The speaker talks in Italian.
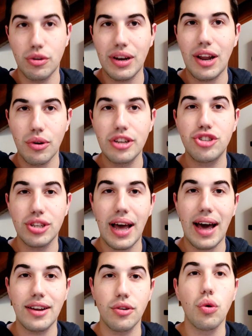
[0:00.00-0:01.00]
quella
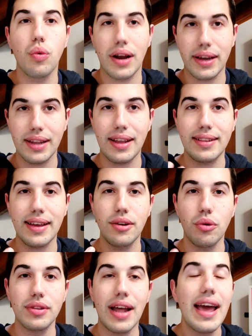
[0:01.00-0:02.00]
originale, non quella che è andata
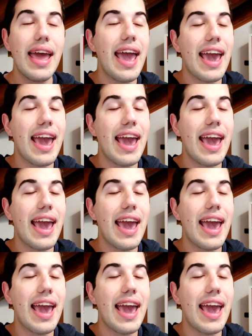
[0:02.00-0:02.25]
in onda,